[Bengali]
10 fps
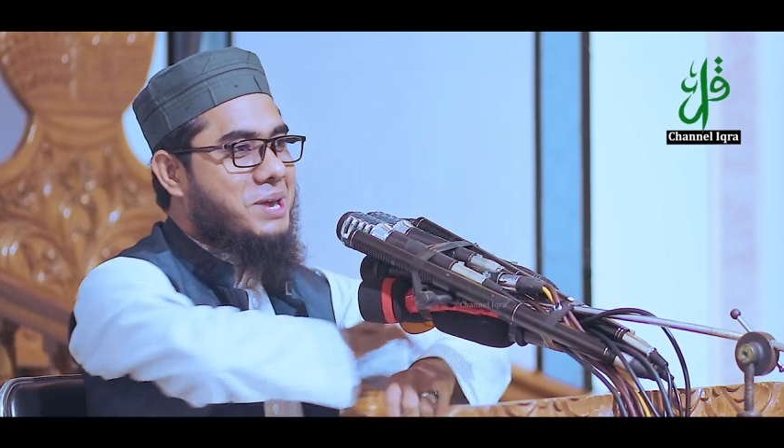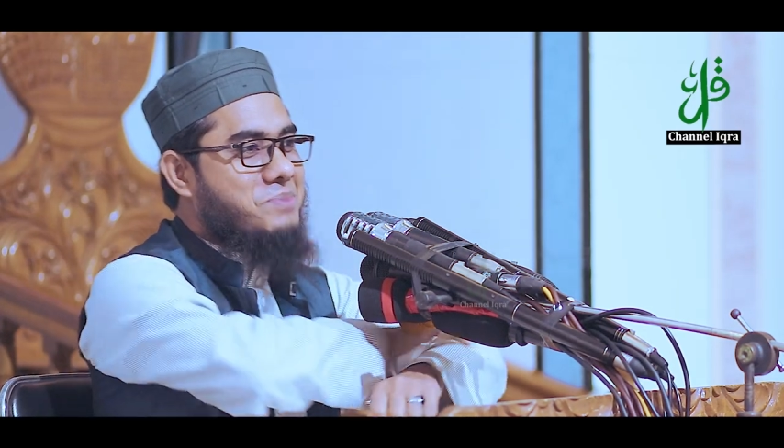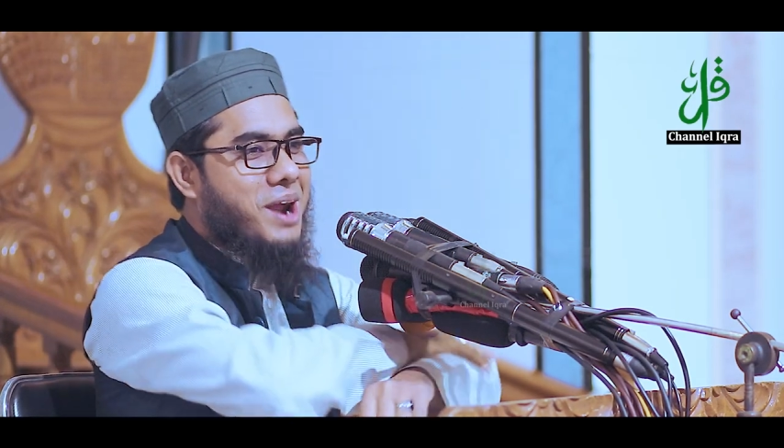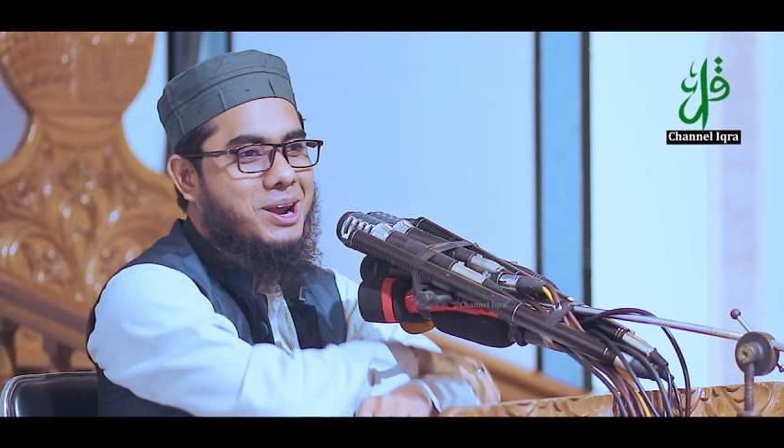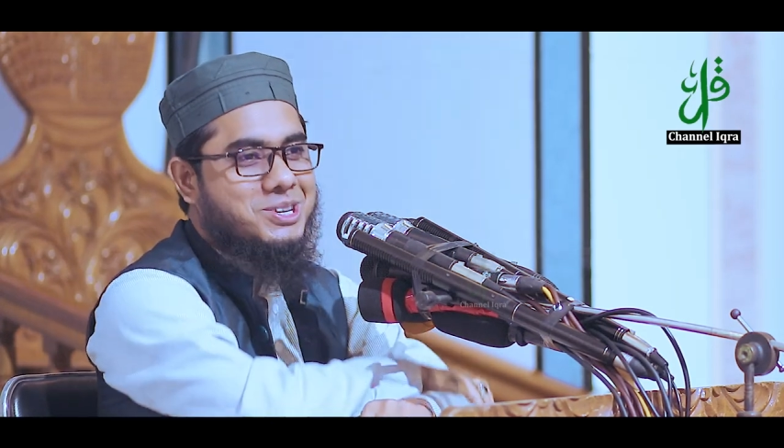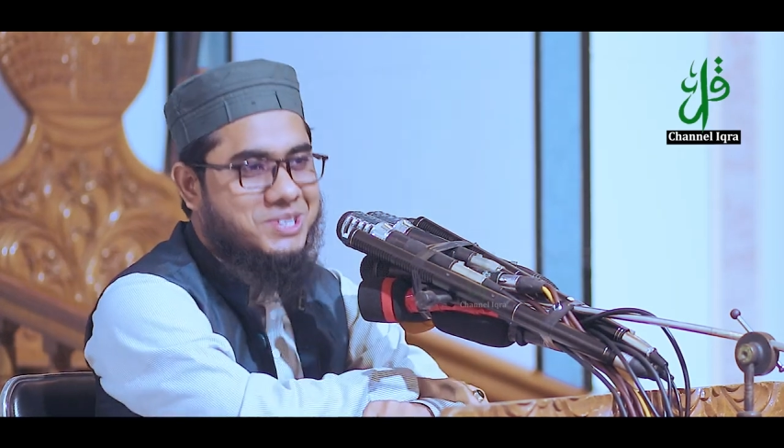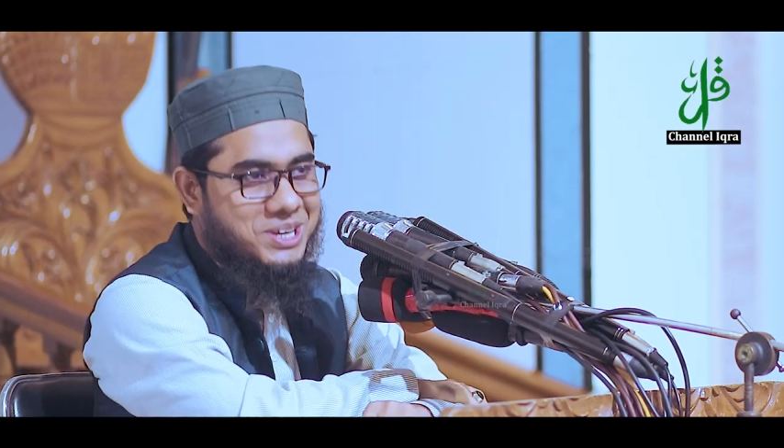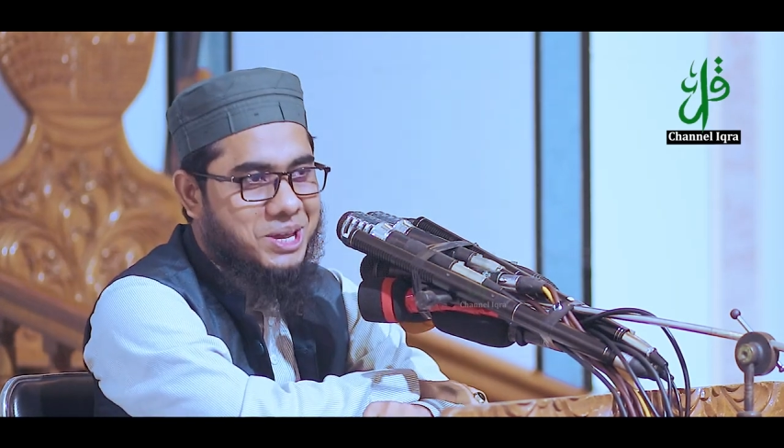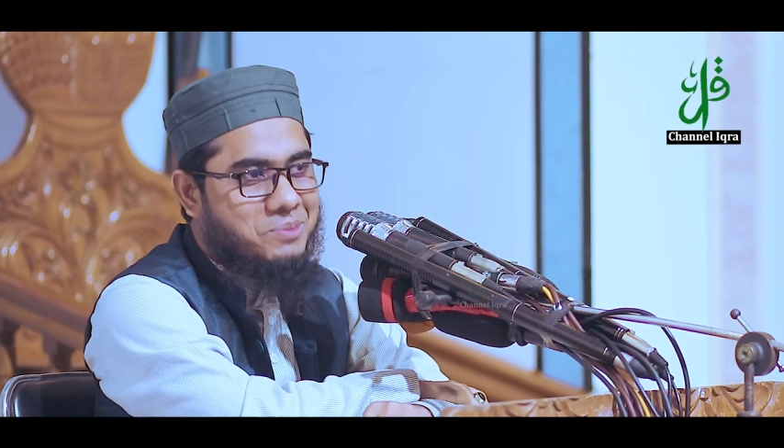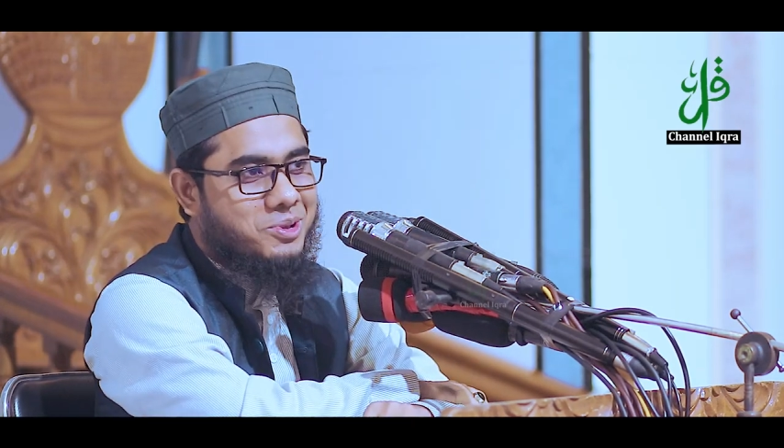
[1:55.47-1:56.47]
ইমরানের
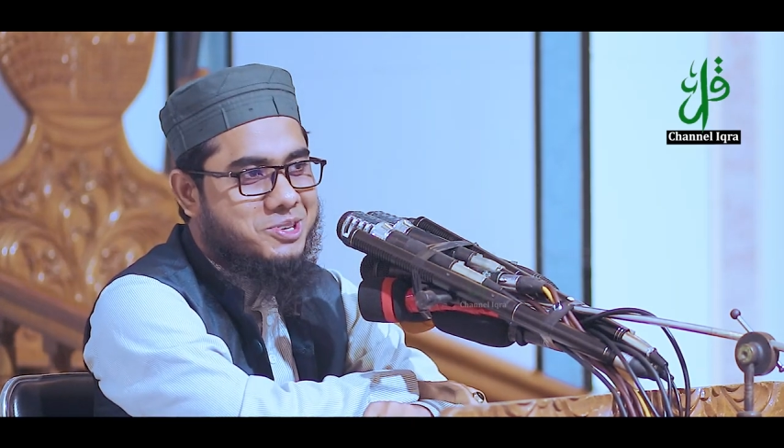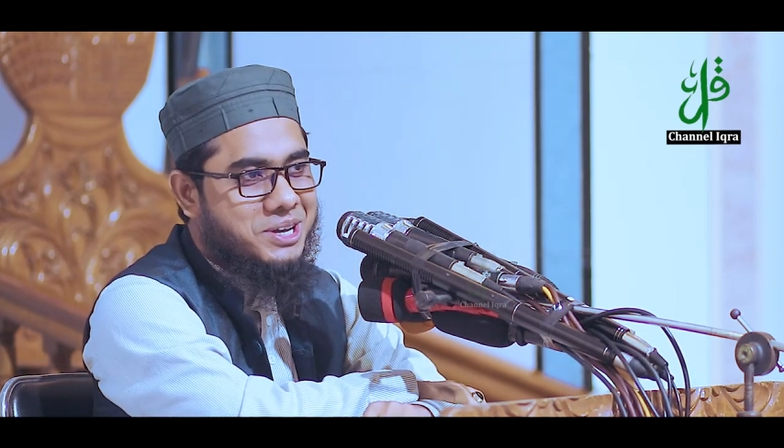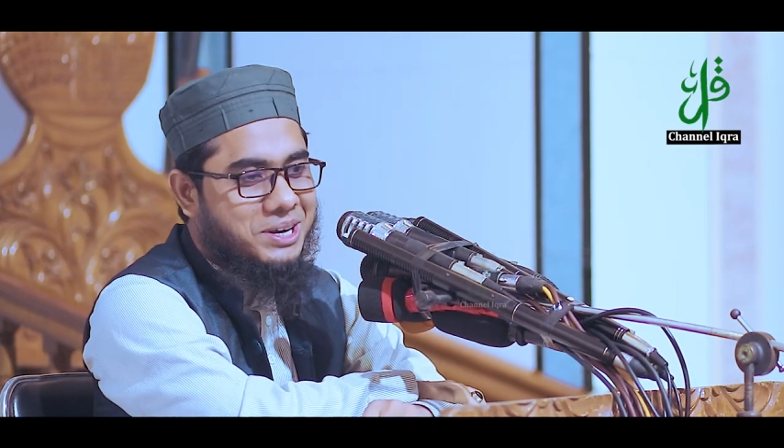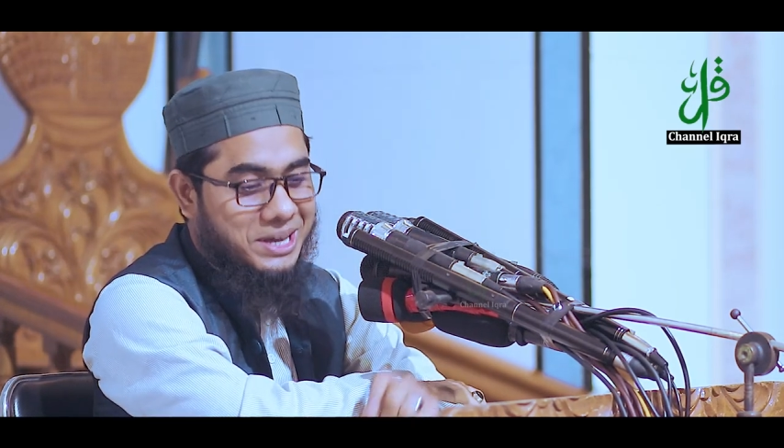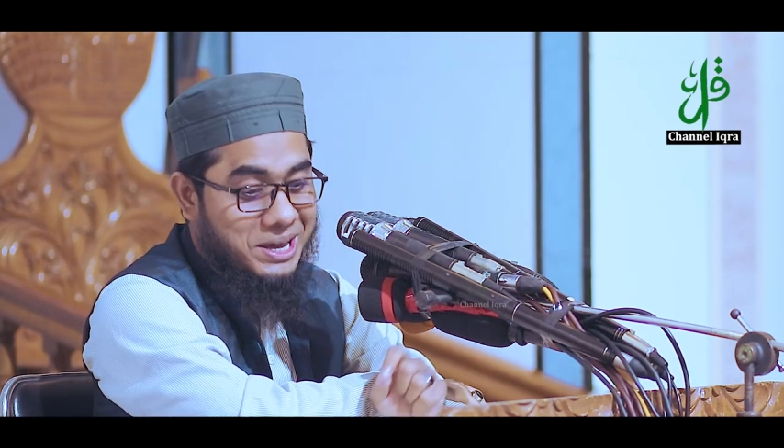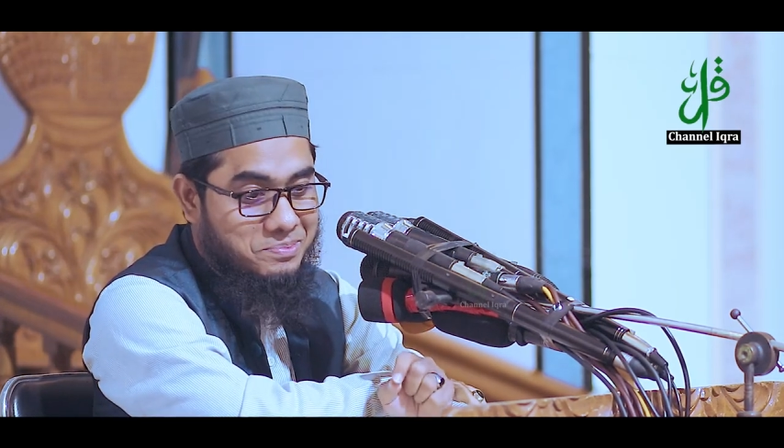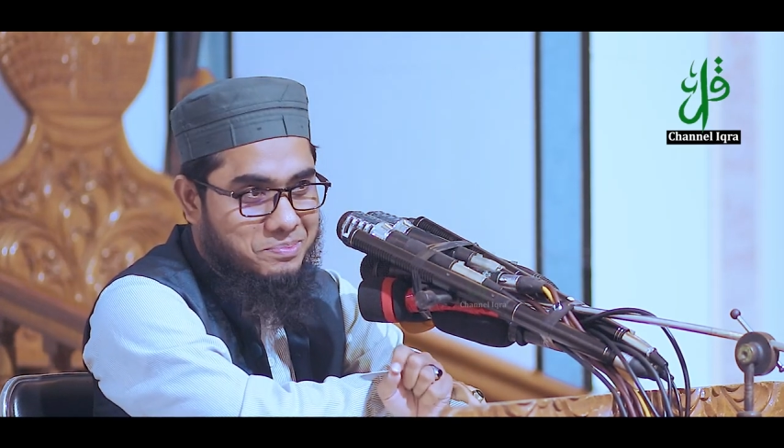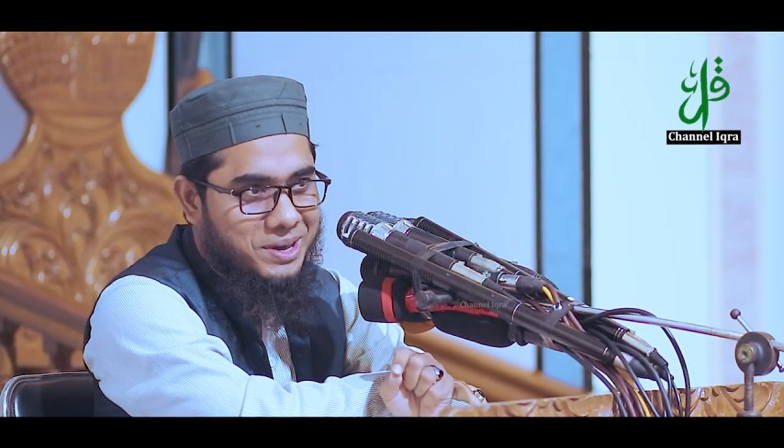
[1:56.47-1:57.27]
স্ত্রীকে বলছেন এই